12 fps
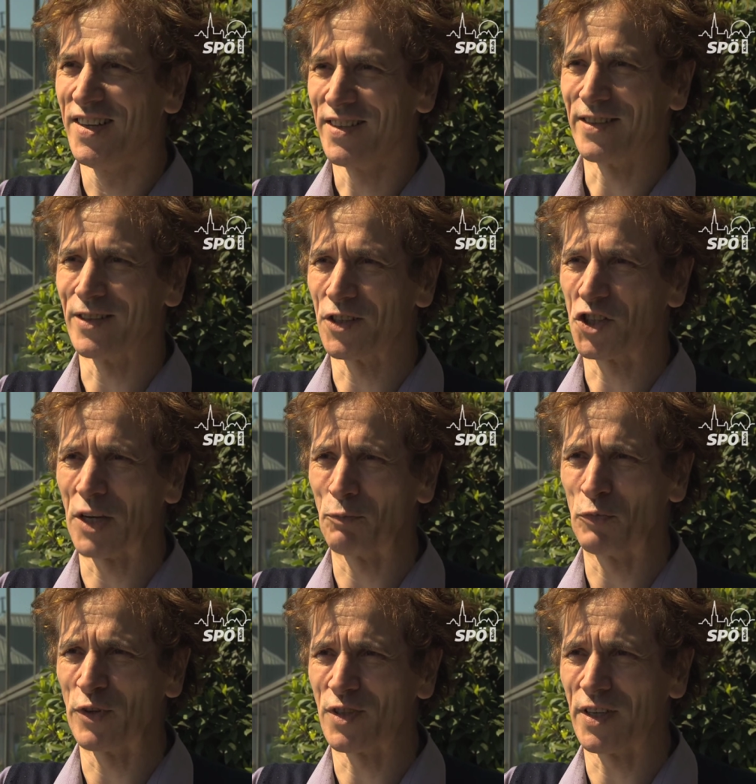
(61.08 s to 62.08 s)
in der
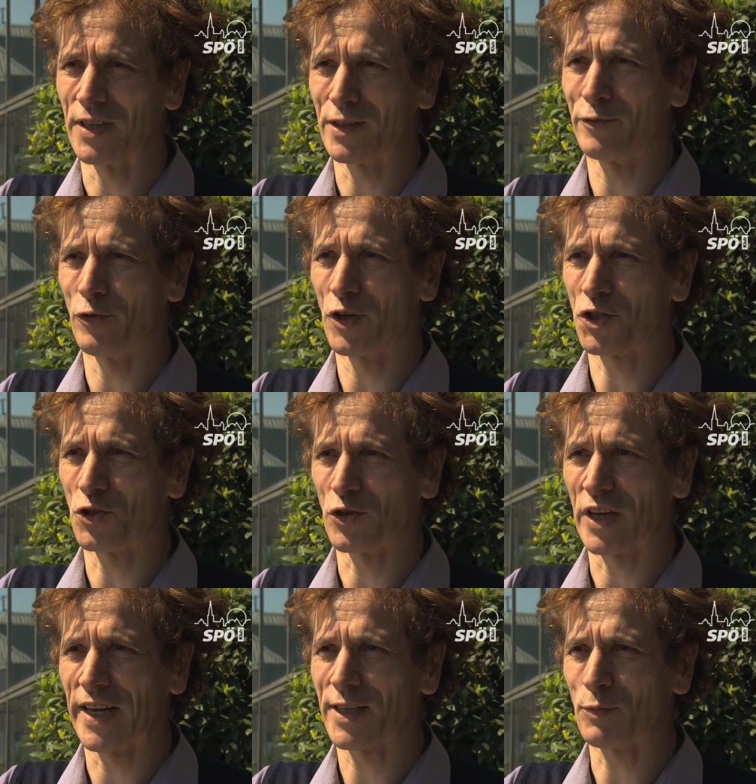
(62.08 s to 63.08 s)
Champions League der
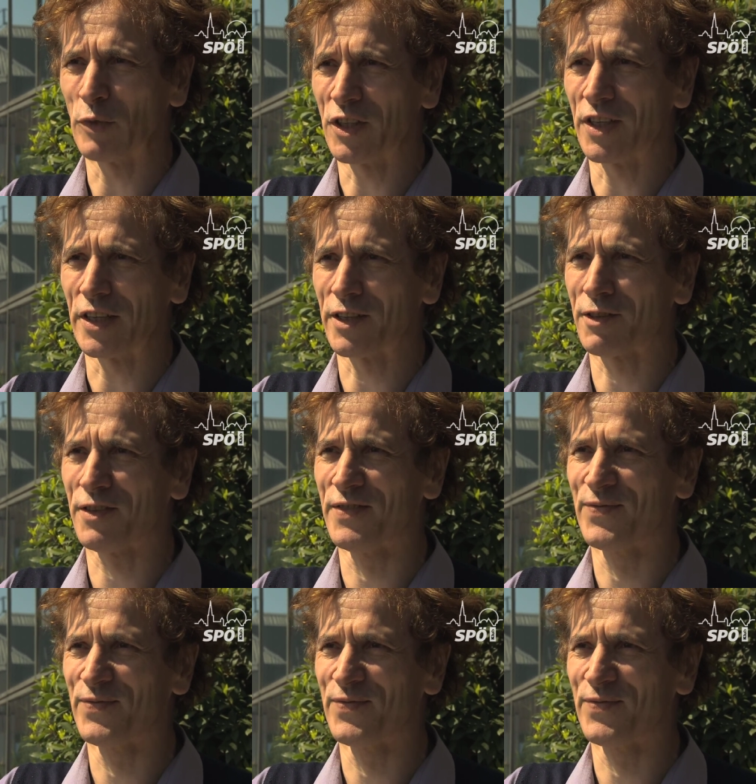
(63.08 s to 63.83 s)
Forschung leicht mitkickt.